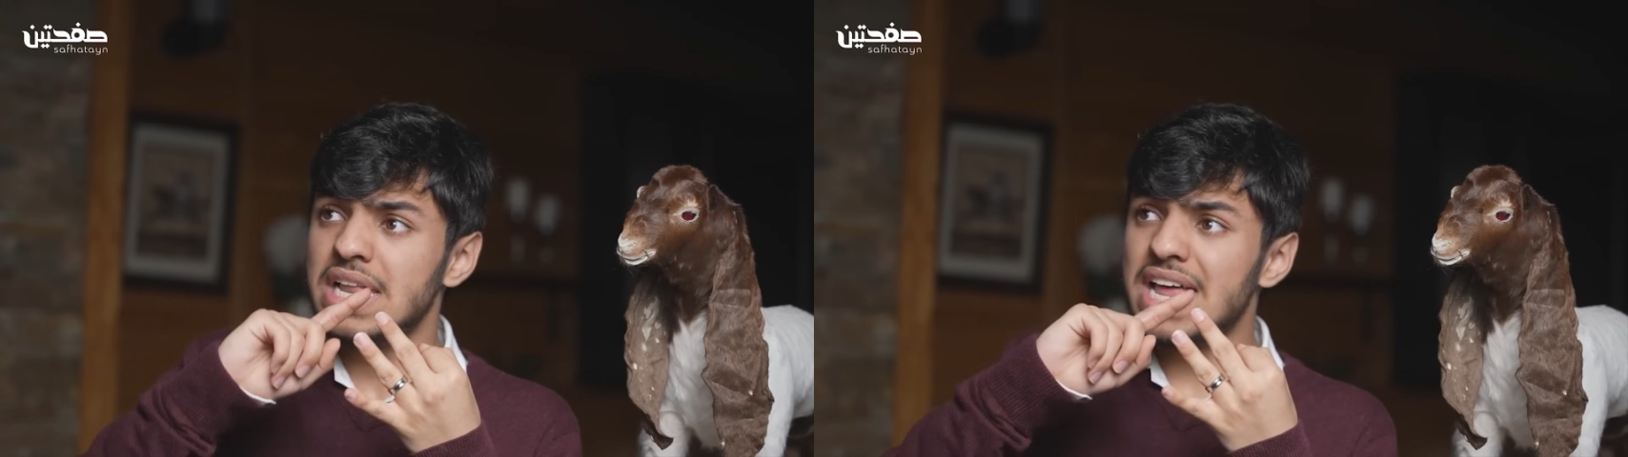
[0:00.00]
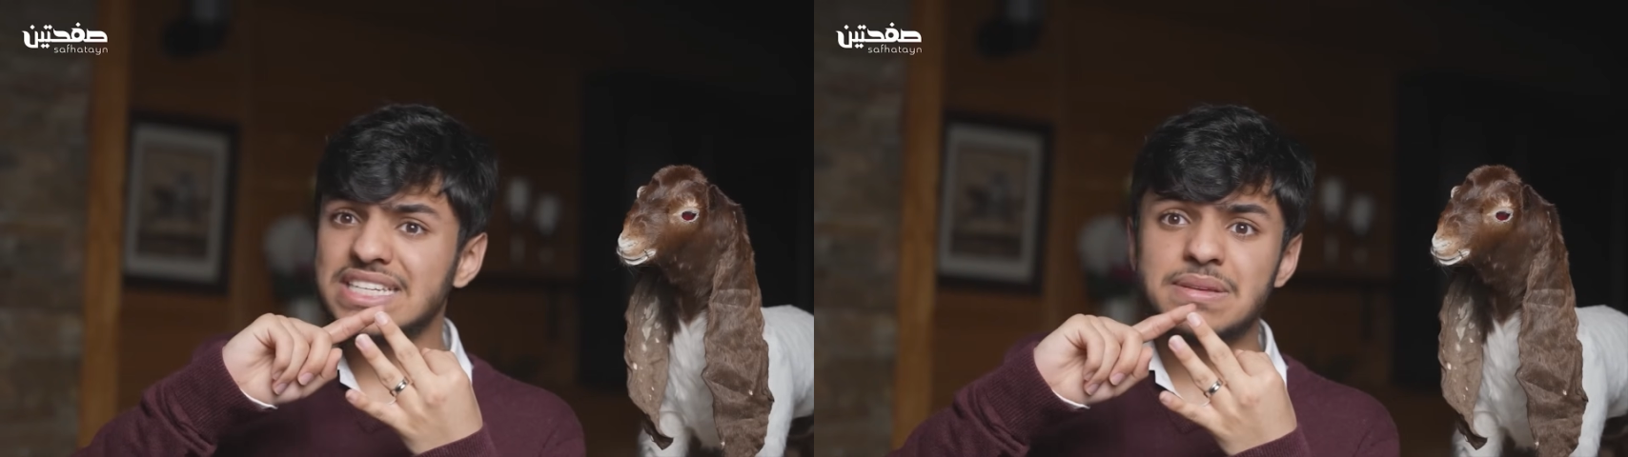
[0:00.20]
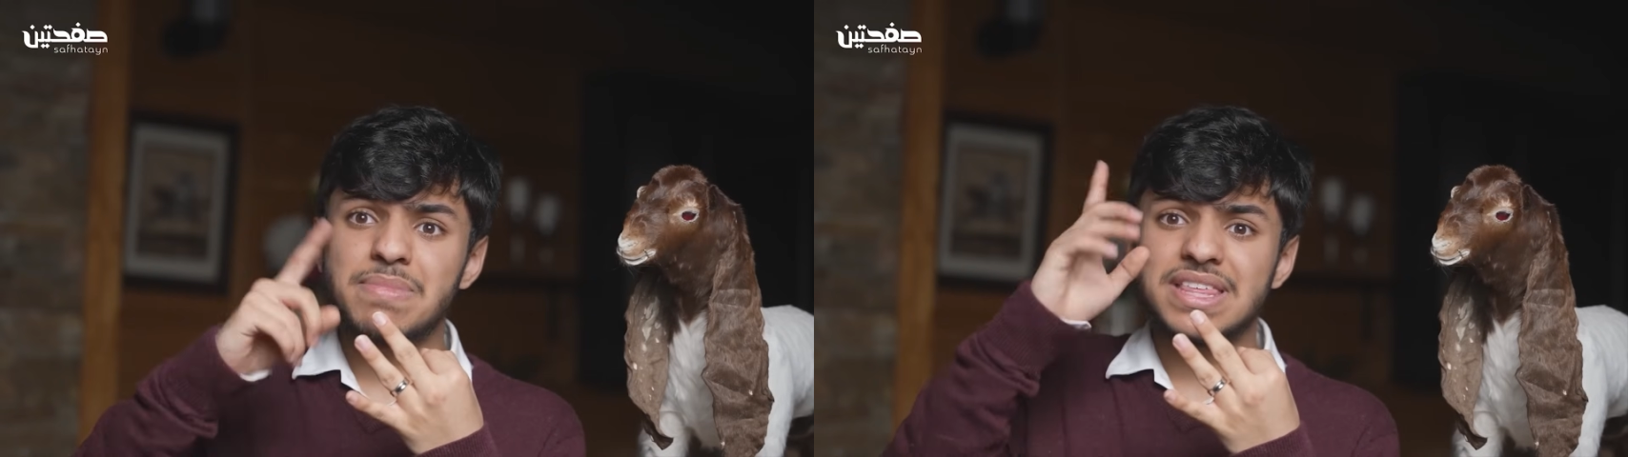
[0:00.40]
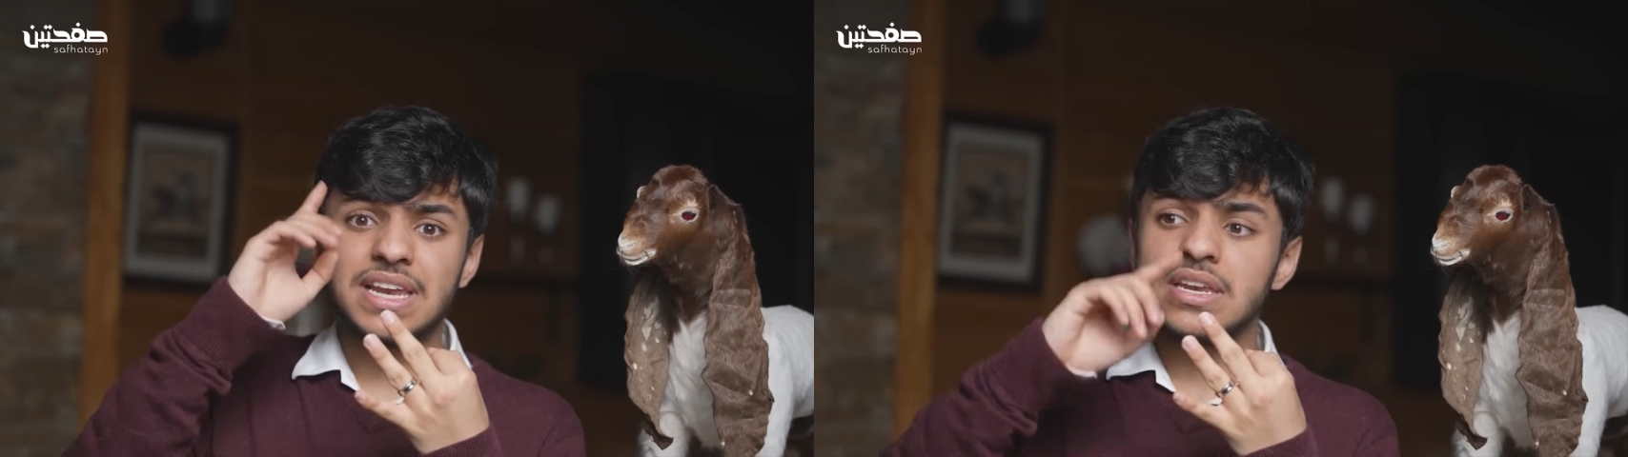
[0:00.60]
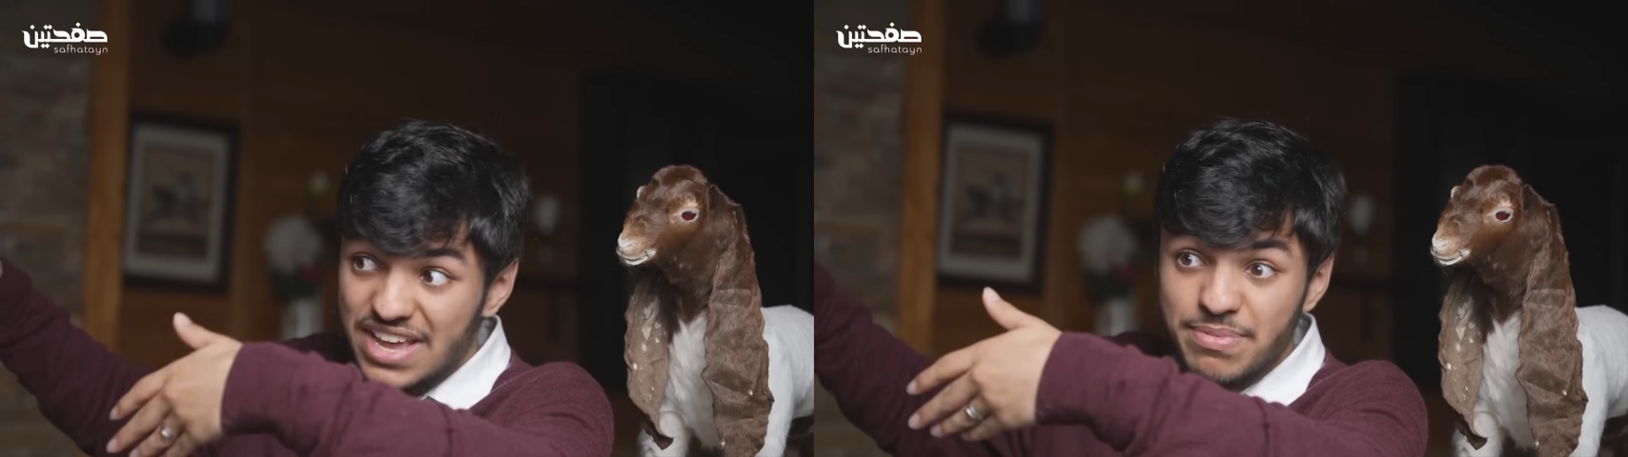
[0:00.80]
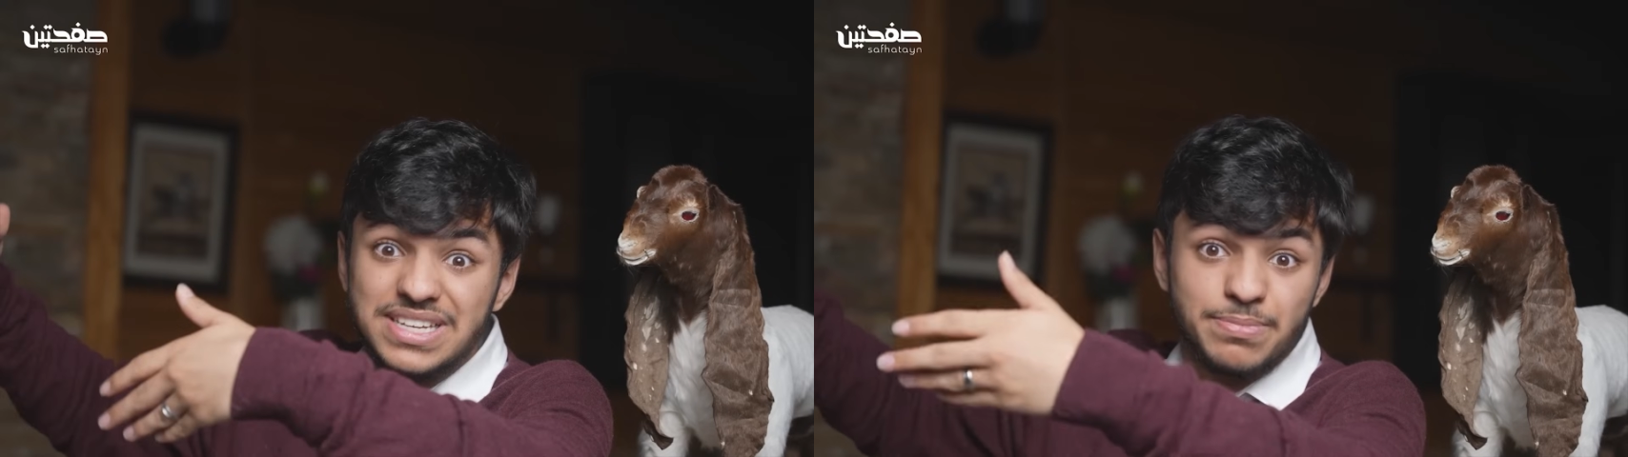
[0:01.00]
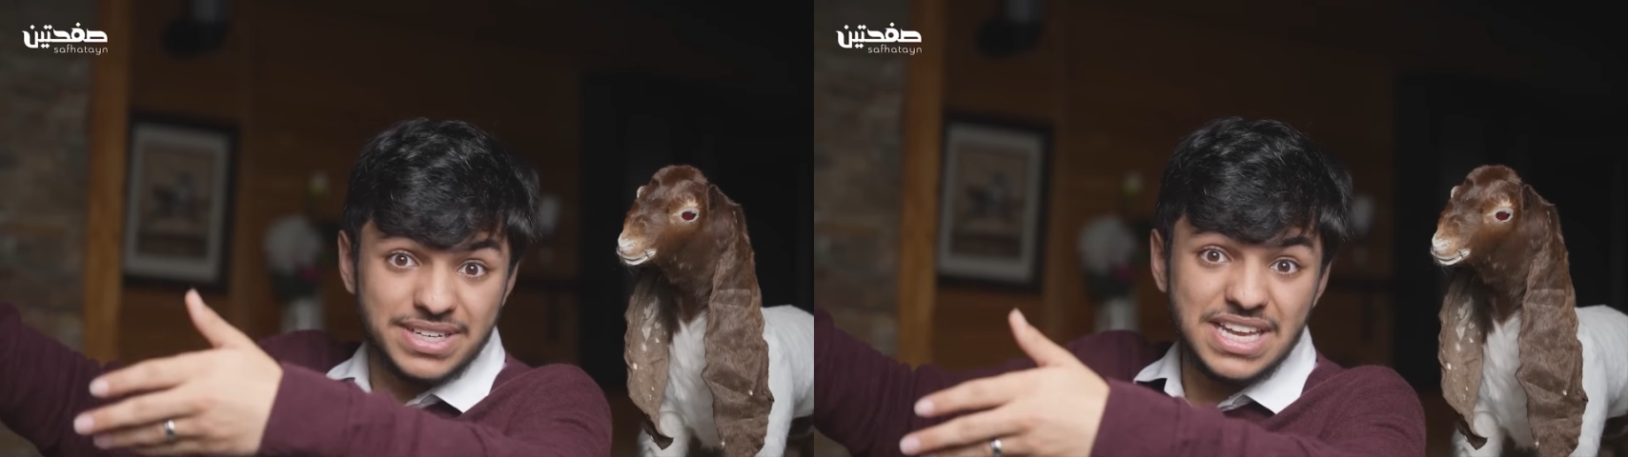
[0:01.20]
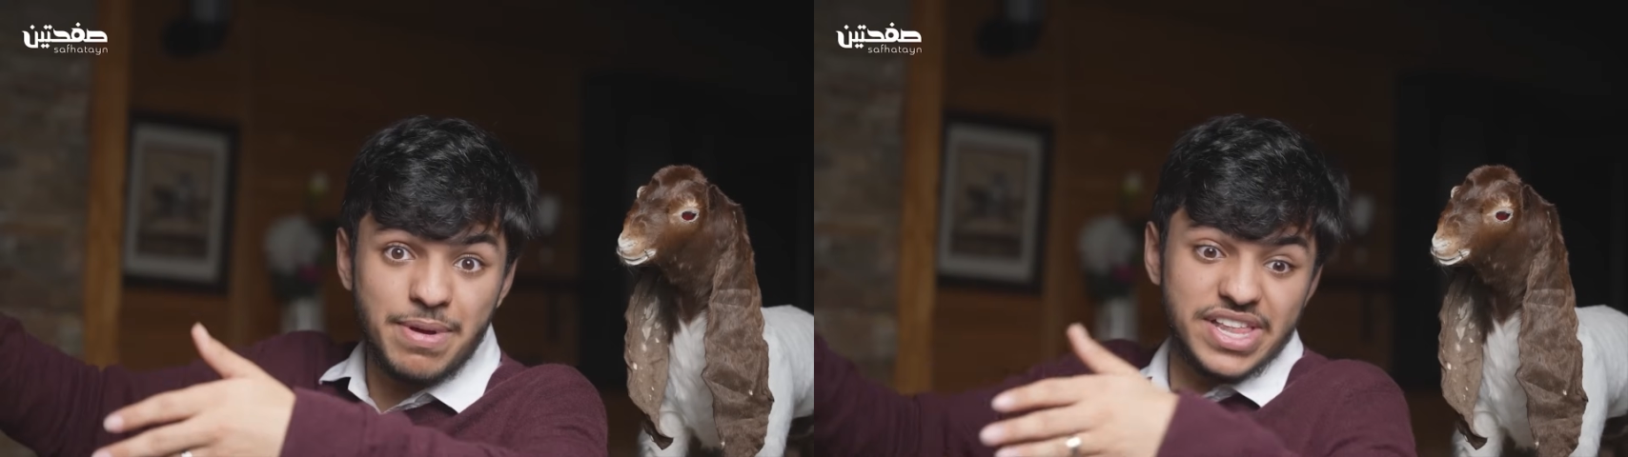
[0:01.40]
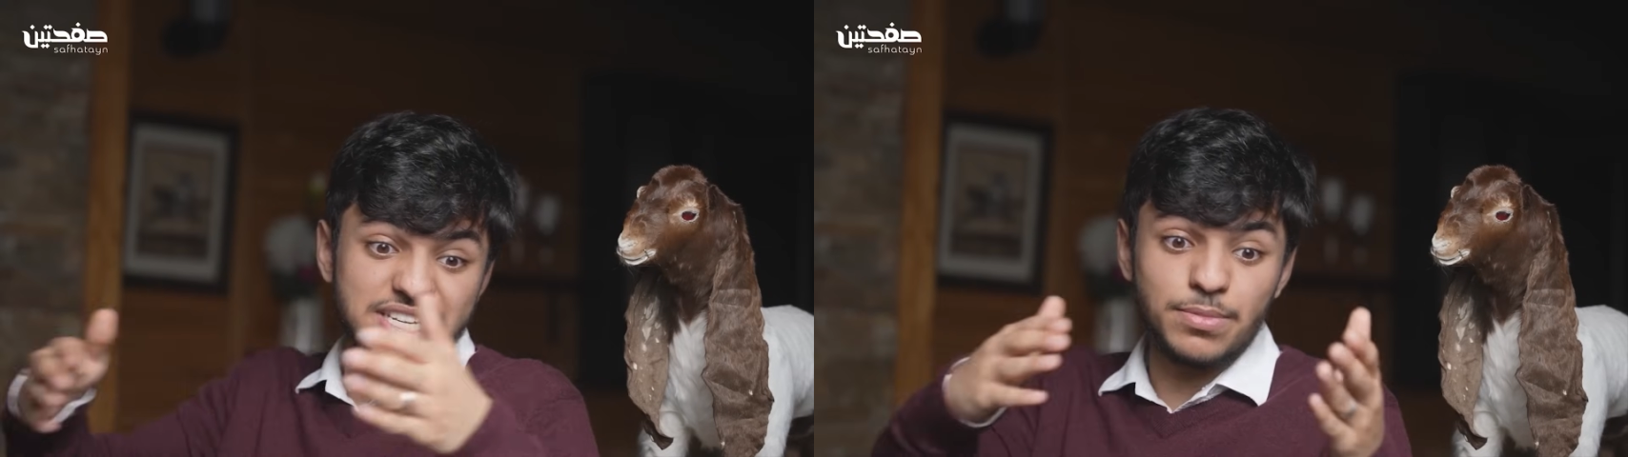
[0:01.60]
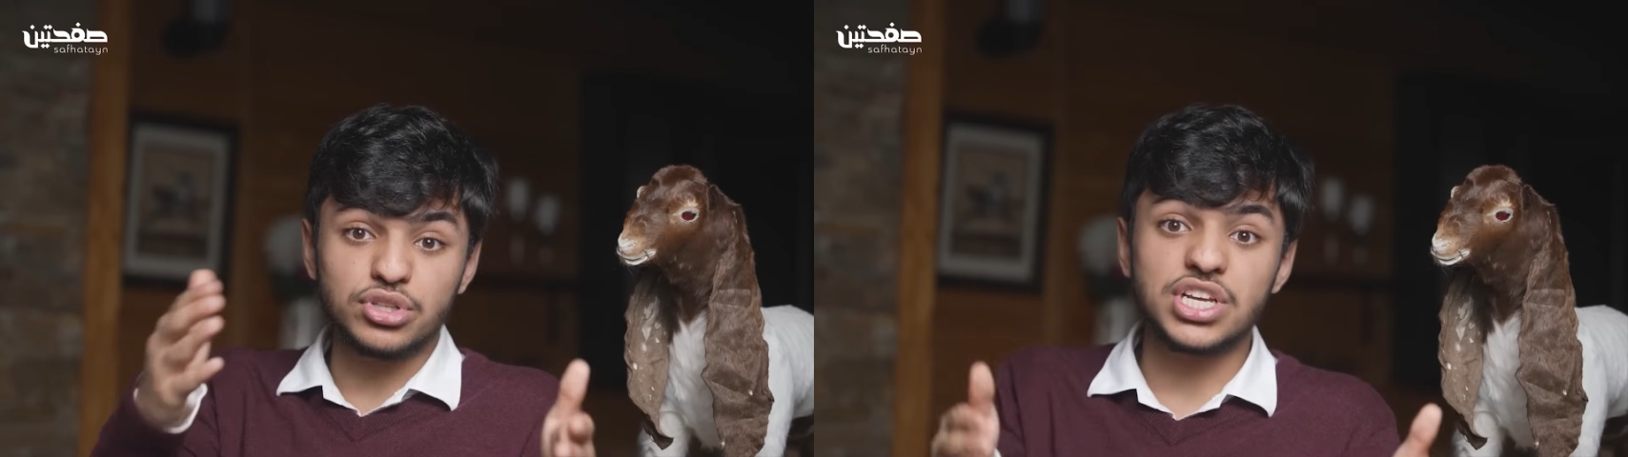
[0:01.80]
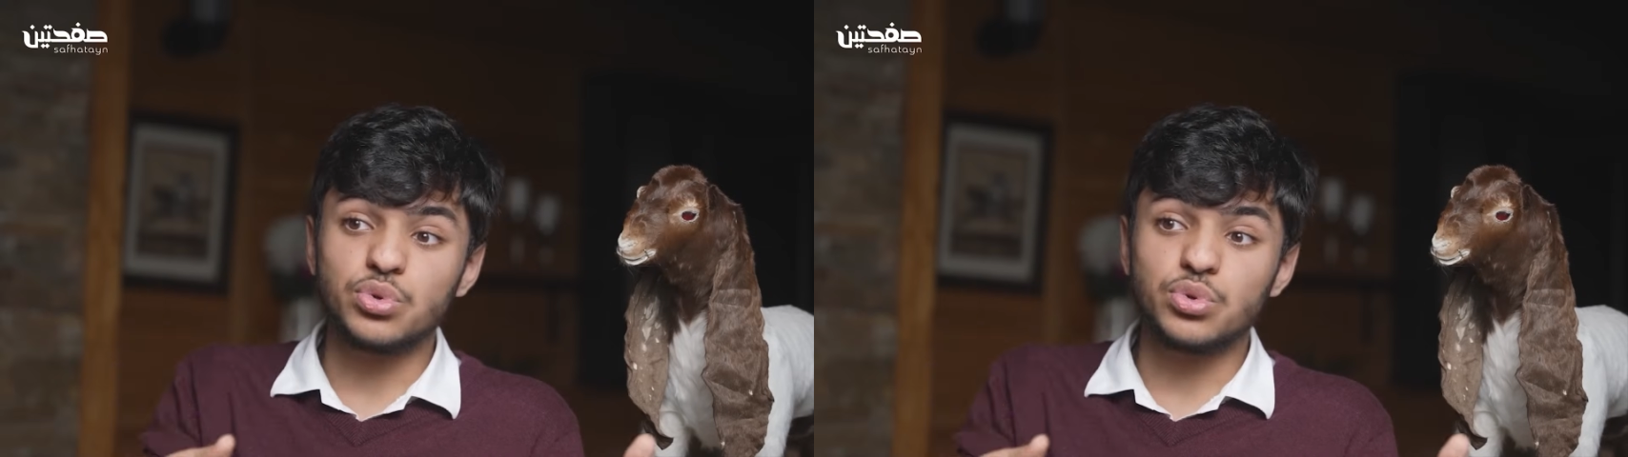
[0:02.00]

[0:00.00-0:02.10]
لازم مثلا كيف بكتب الكتاب هذا لازم احط